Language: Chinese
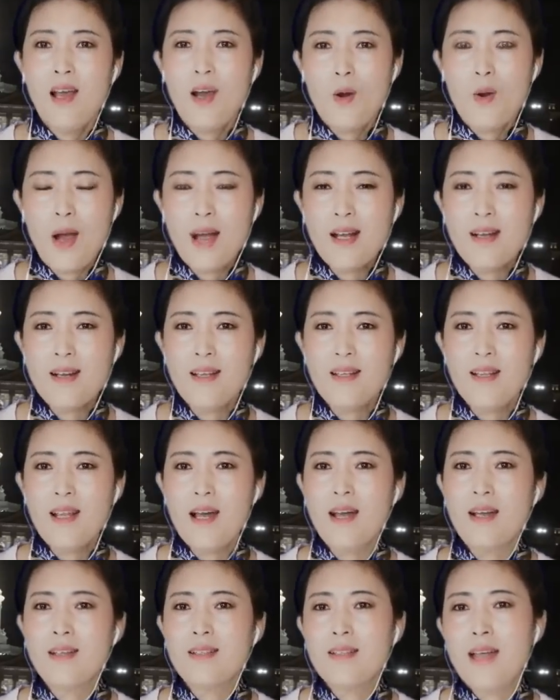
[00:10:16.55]
华人
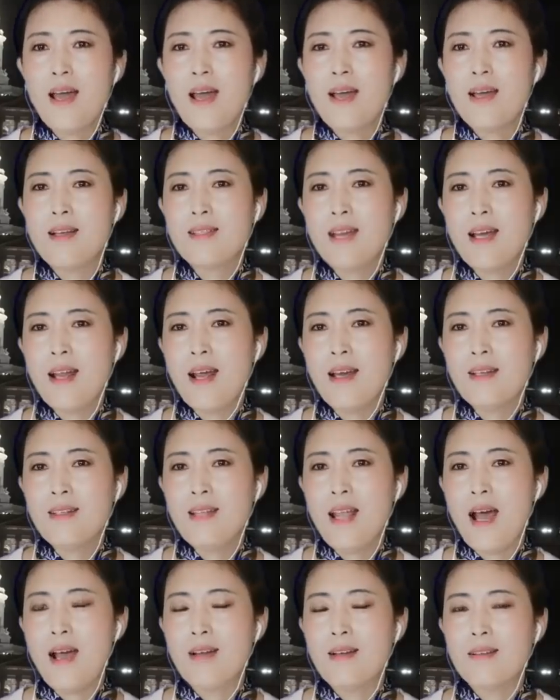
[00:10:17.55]
呢，在加拿
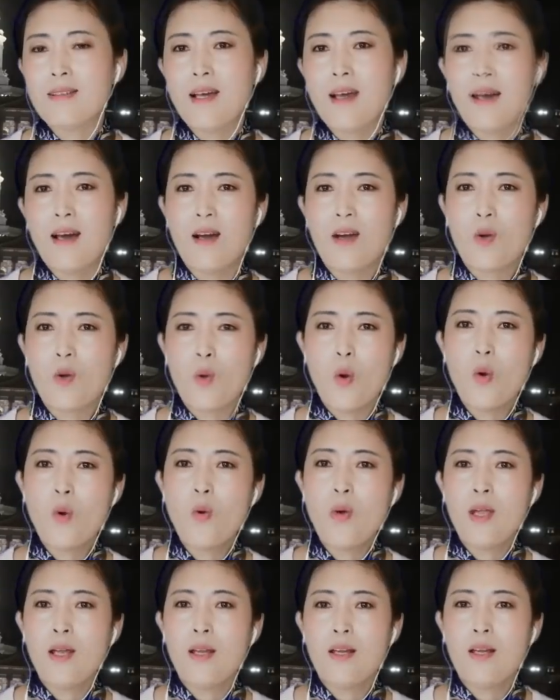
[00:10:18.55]
大的国
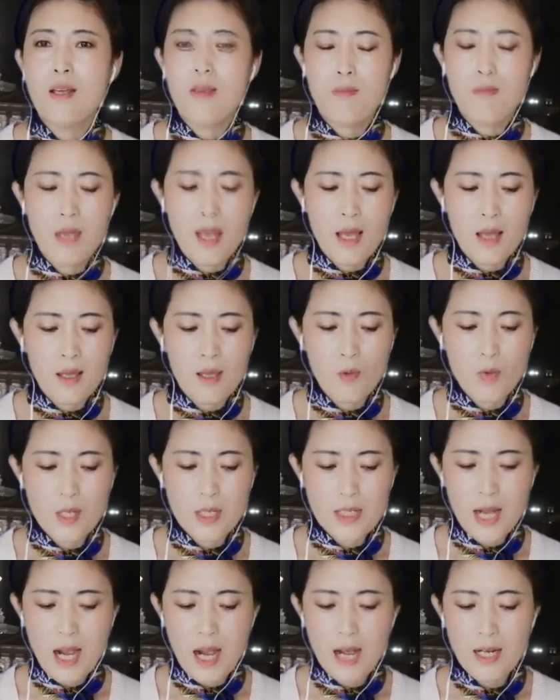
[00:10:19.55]
会里面，我
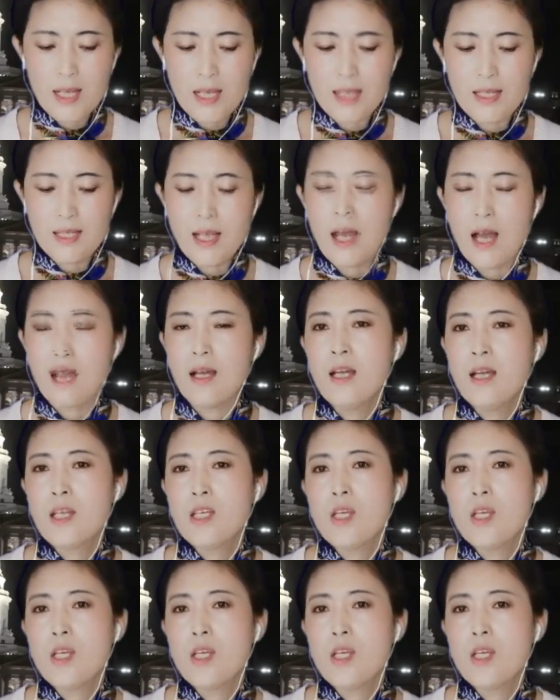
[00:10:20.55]
查了一下，